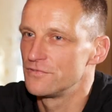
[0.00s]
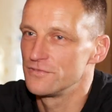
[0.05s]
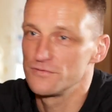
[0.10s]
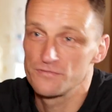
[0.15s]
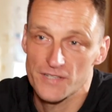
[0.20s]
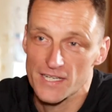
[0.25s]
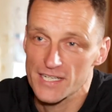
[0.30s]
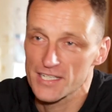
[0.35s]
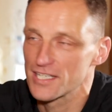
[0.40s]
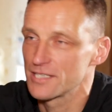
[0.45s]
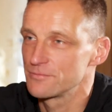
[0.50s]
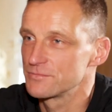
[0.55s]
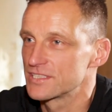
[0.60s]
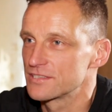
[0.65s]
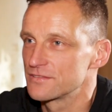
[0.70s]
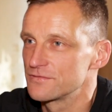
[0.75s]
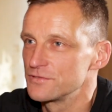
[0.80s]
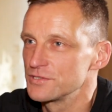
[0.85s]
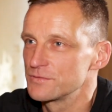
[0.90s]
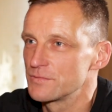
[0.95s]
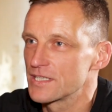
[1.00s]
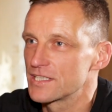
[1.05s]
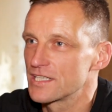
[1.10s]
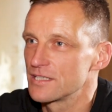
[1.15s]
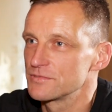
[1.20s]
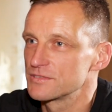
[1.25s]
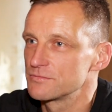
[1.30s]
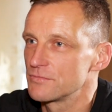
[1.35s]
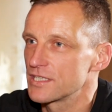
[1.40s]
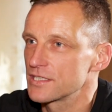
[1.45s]
für Fancamps,
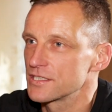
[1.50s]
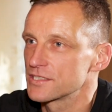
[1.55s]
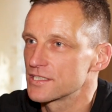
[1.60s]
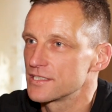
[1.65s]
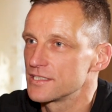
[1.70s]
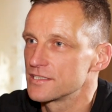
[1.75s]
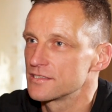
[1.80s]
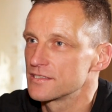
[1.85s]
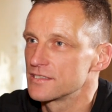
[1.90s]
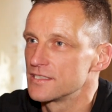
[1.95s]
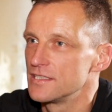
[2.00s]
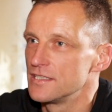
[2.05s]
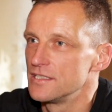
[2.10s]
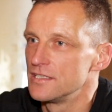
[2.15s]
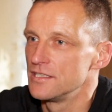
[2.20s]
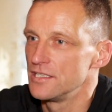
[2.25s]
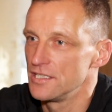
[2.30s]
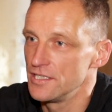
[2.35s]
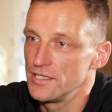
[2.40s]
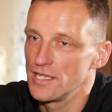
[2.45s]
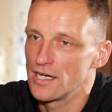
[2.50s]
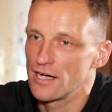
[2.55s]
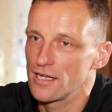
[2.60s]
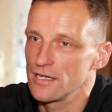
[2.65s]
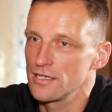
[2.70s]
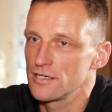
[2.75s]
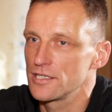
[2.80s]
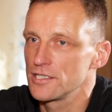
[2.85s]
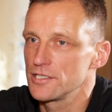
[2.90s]
Fußballcamps mache ich halt in der Halle